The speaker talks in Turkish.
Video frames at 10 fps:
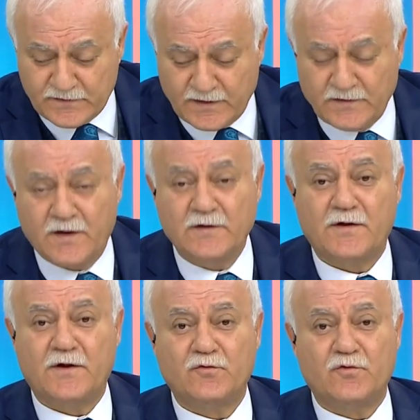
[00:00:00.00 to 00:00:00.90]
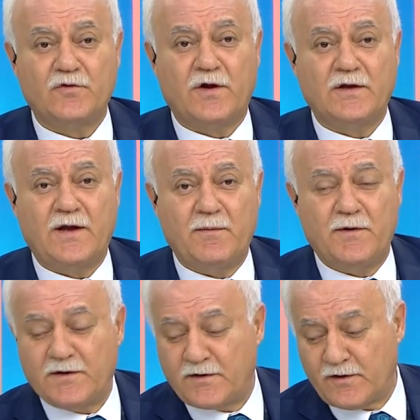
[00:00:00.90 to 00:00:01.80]
Sizden de Allah razı olsun. Allah
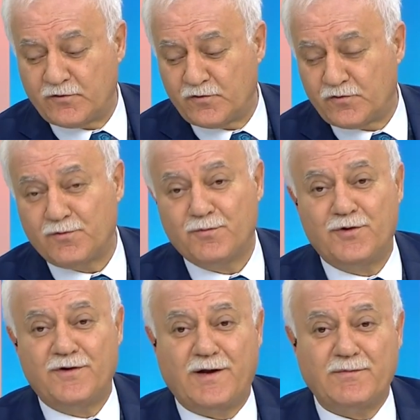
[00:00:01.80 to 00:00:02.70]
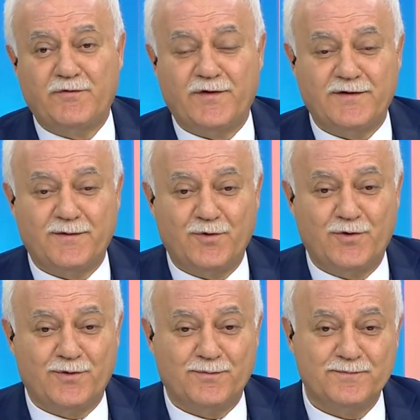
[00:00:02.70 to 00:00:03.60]
ebeden razı olsun. Buyurun hanımefendi
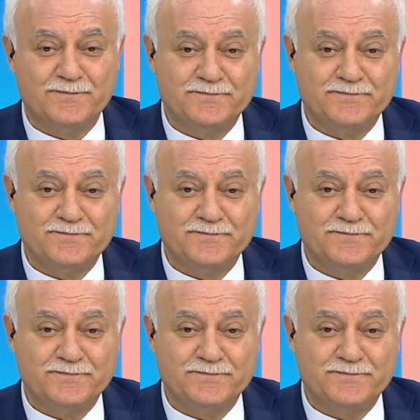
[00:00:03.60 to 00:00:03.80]
buyurun.